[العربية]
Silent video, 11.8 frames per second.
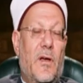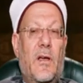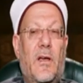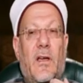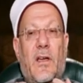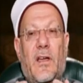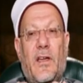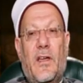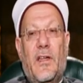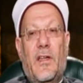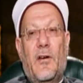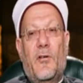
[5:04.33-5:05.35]
آه،
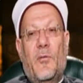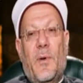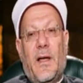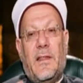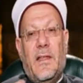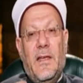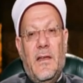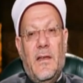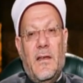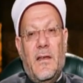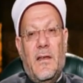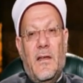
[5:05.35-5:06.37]

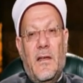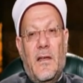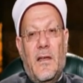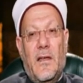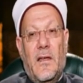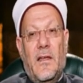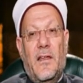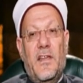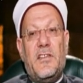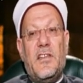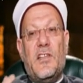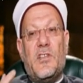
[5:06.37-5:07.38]
وبعدين
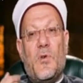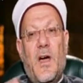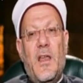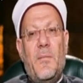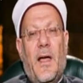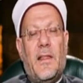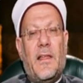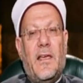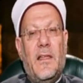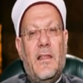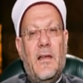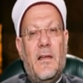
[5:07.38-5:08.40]
نيجي لسؤال بعد
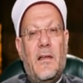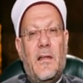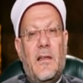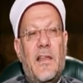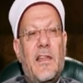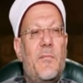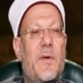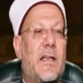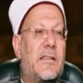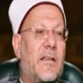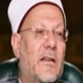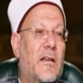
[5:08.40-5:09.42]
كده
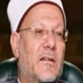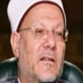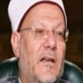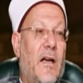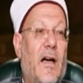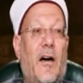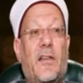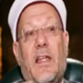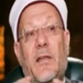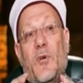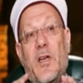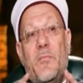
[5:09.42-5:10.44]
لماذا ده
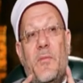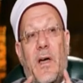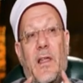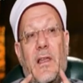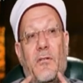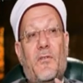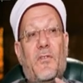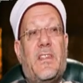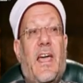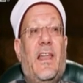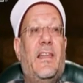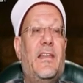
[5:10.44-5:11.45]
المهم بقى اللي هو في
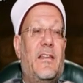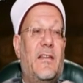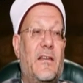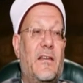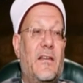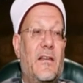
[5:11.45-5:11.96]
التعليل اه